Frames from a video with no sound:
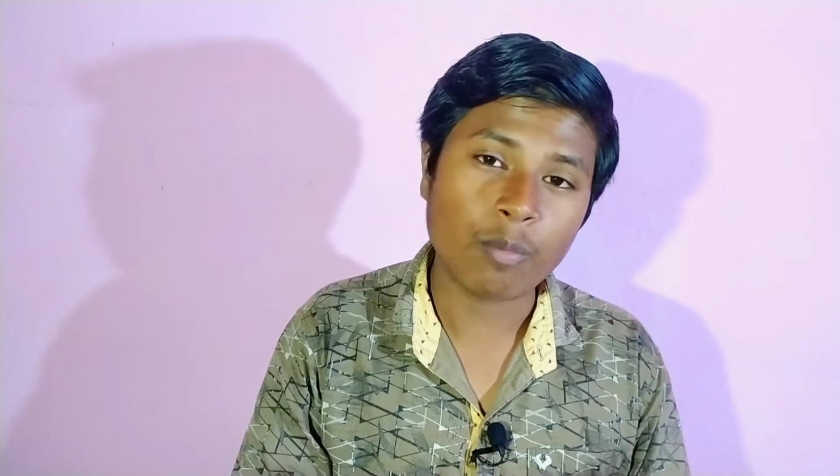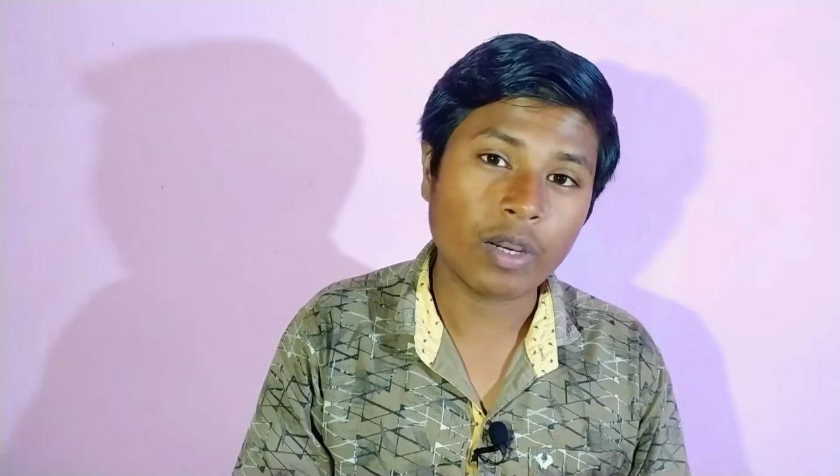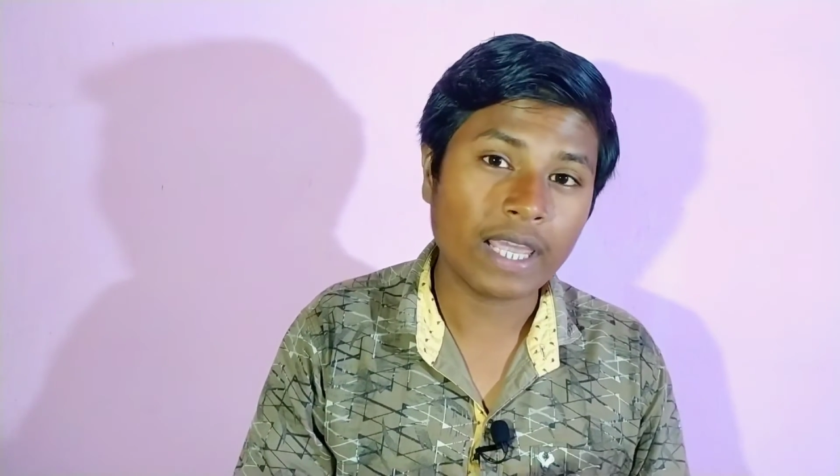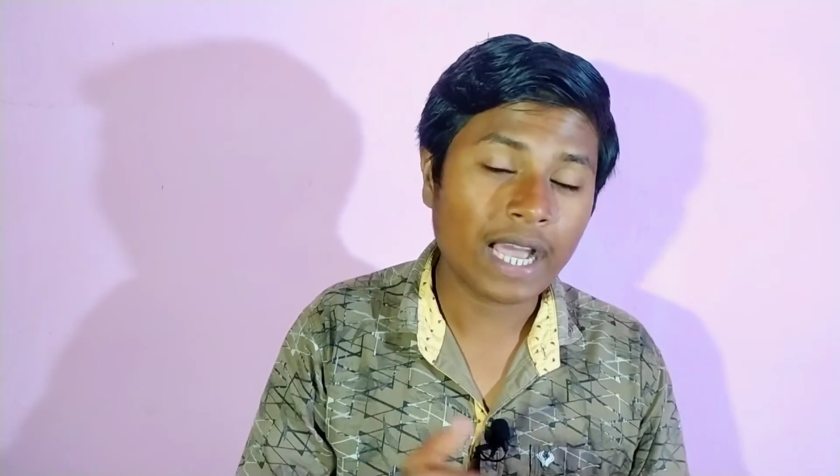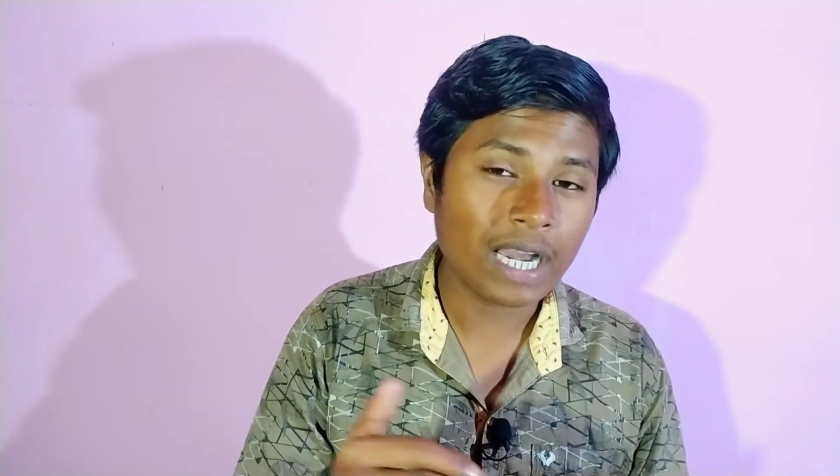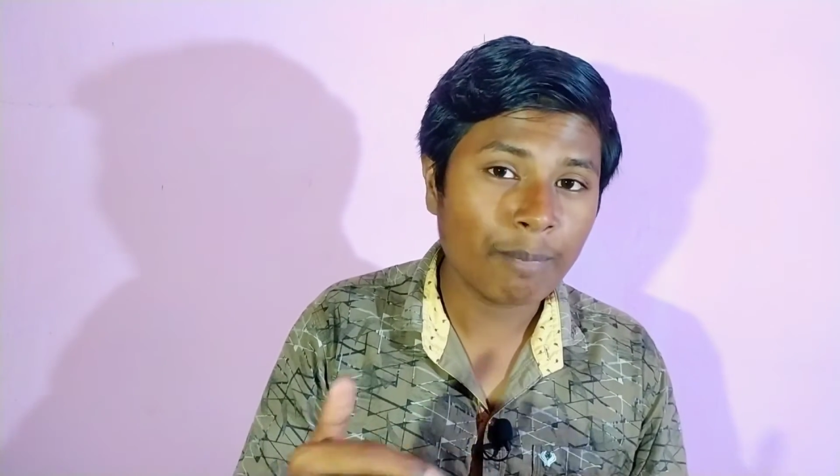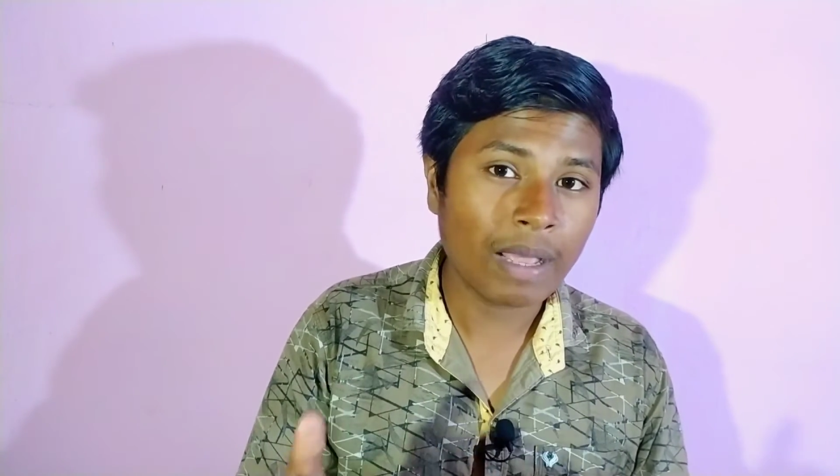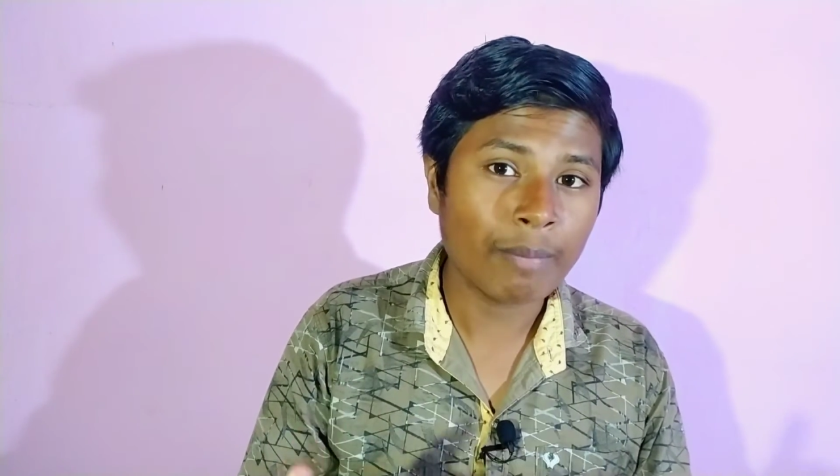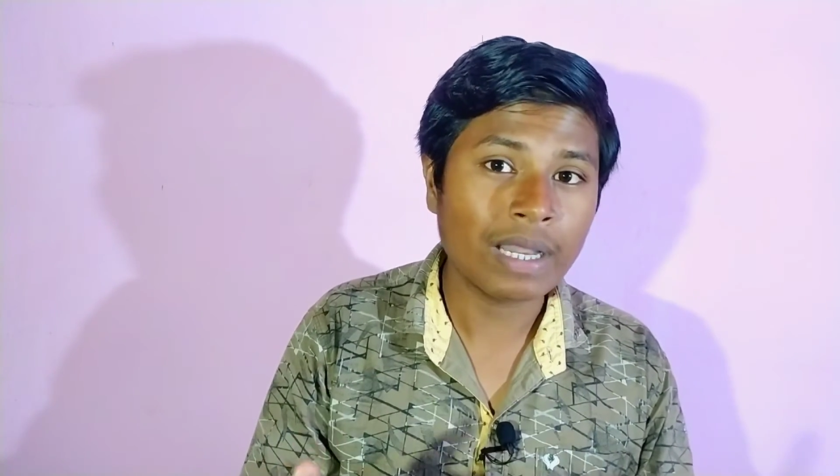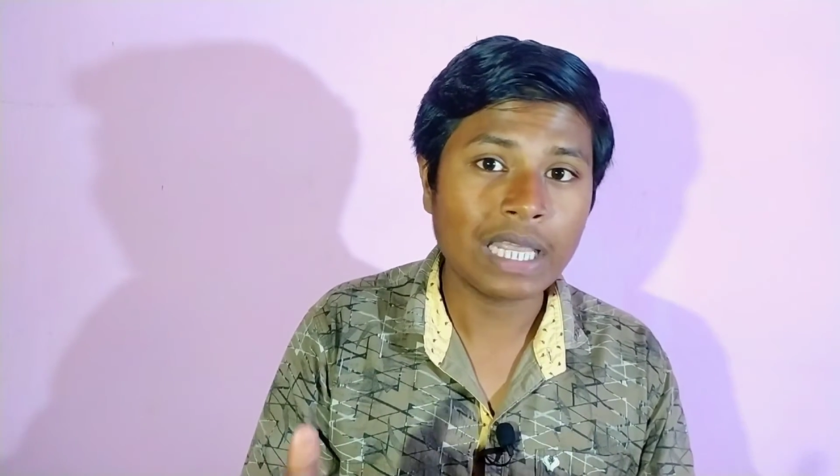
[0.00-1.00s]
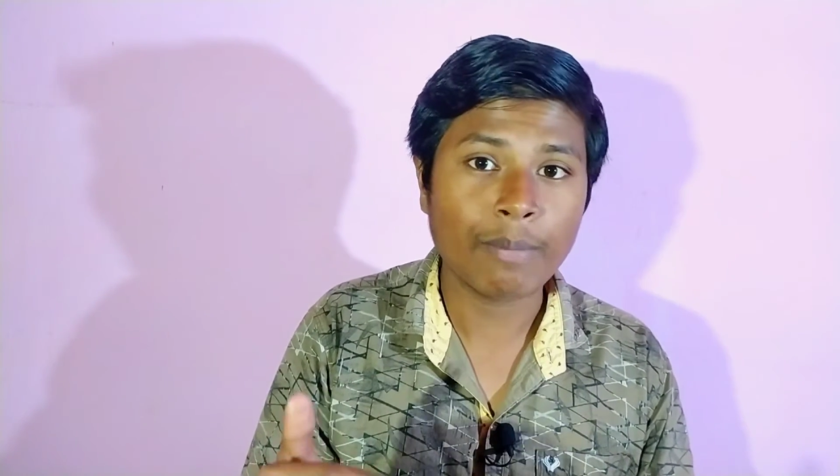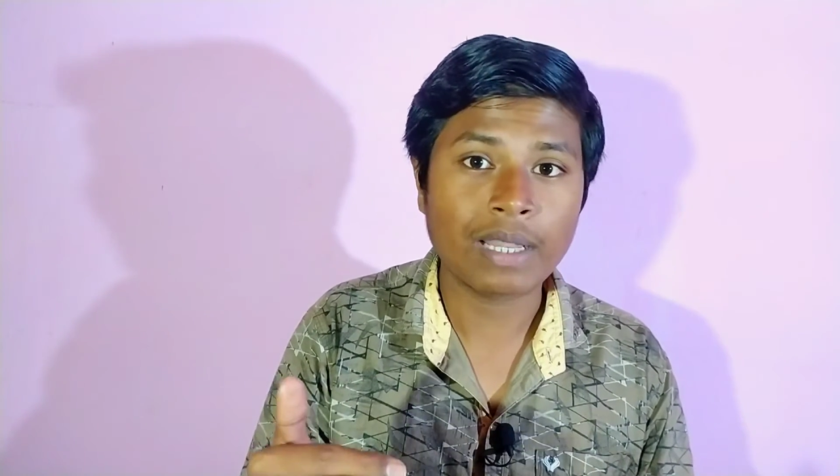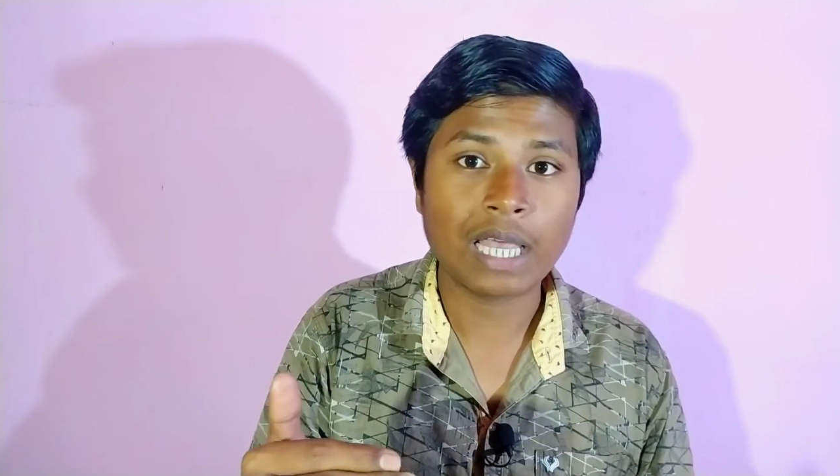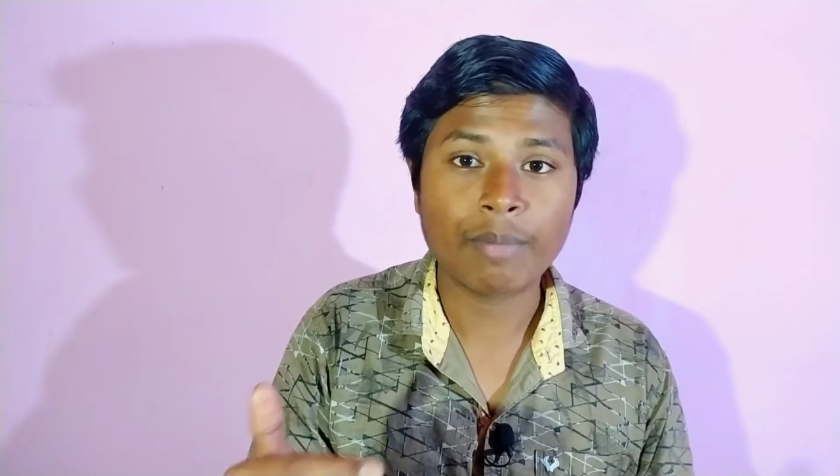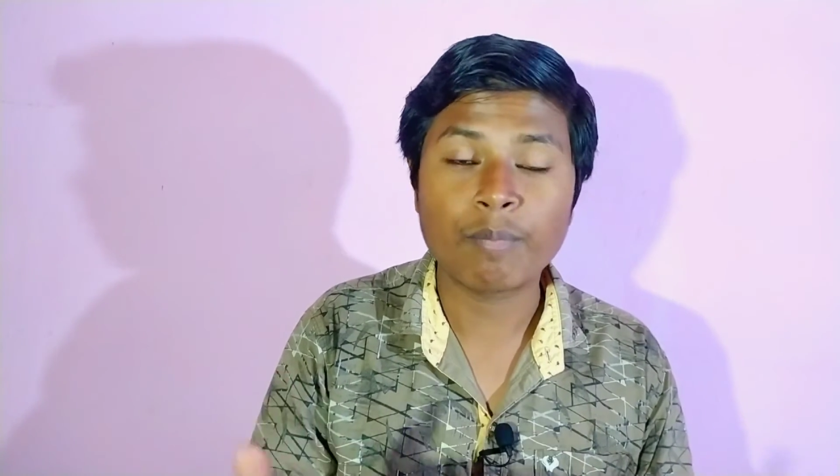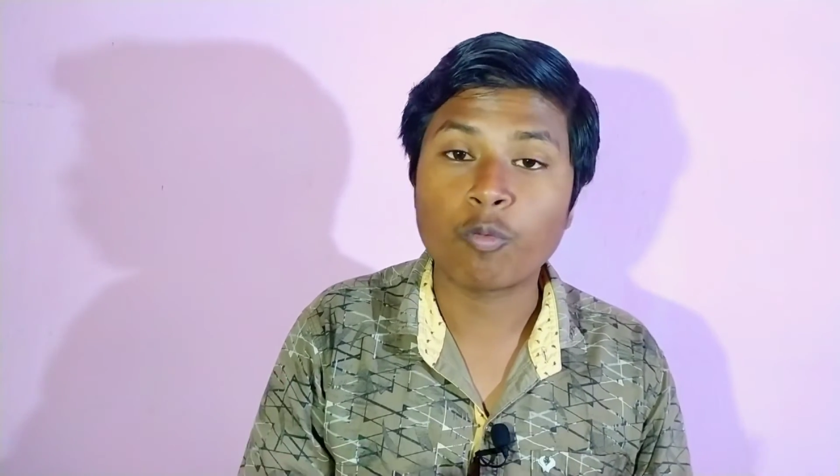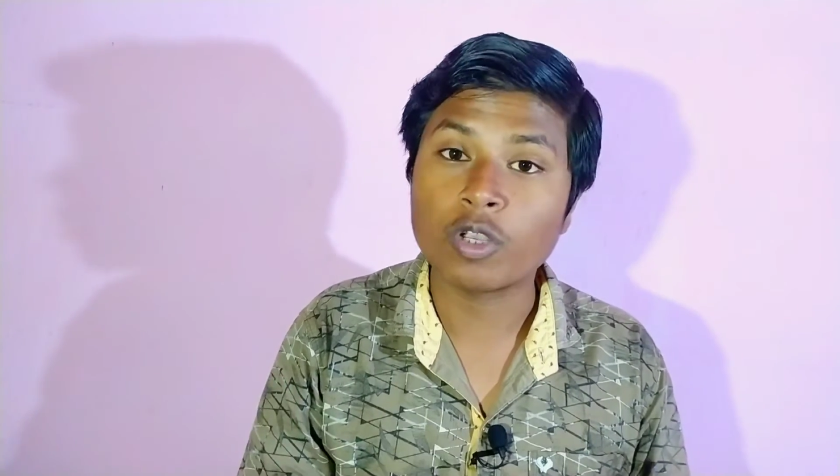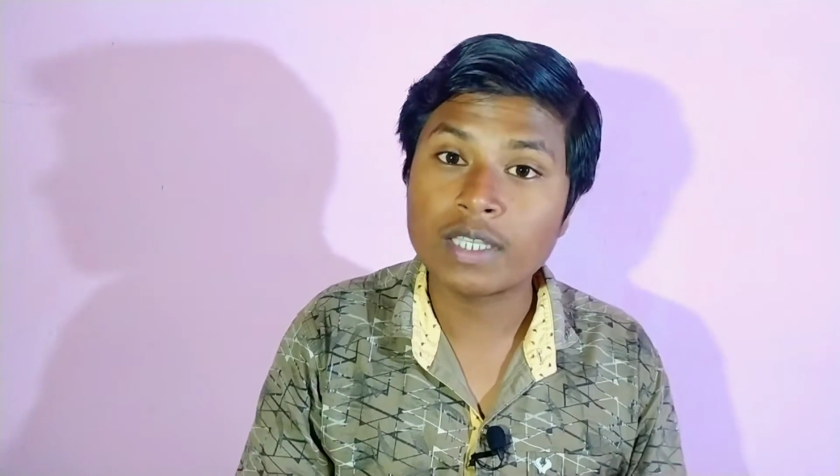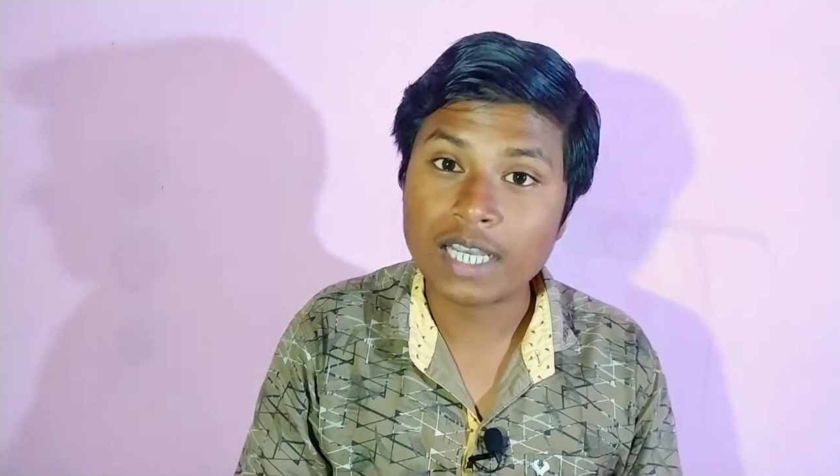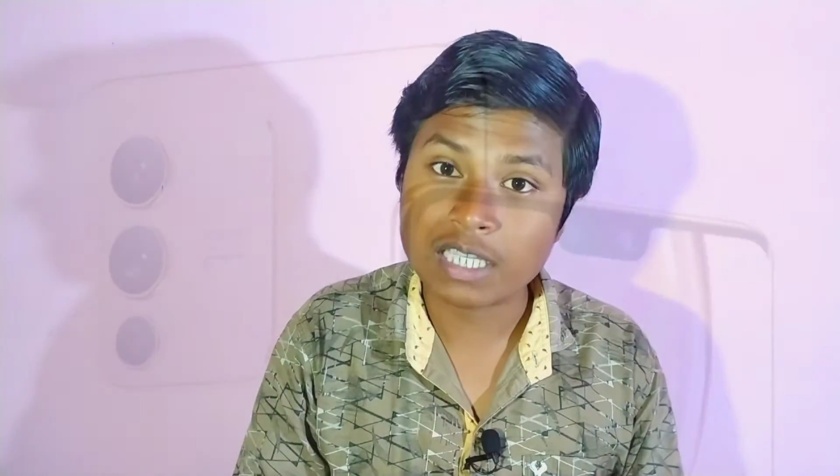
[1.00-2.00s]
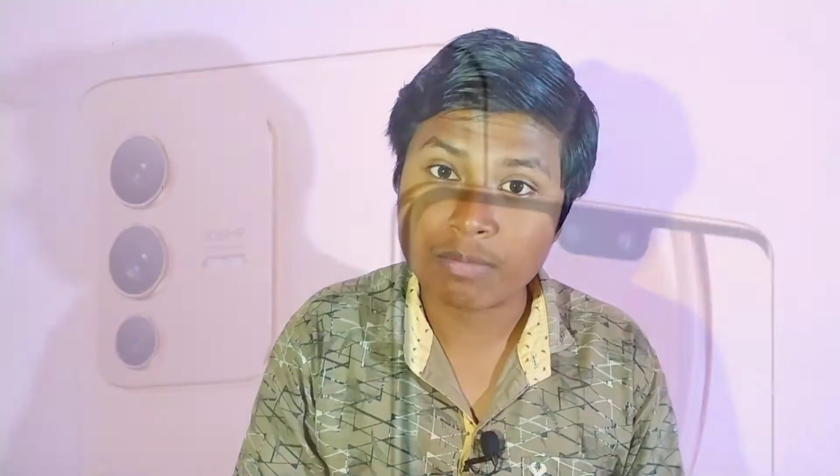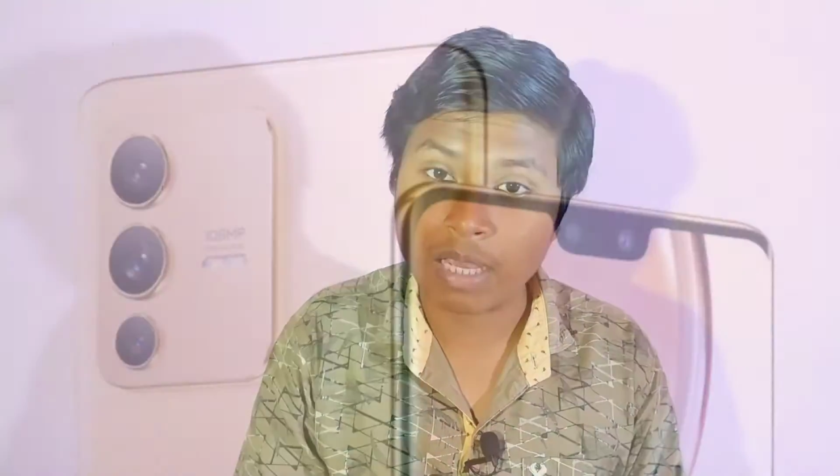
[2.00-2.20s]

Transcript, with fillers: এবং এখানে প্রাইমারি ক্যামেরা থাকবে পঞ্চাশ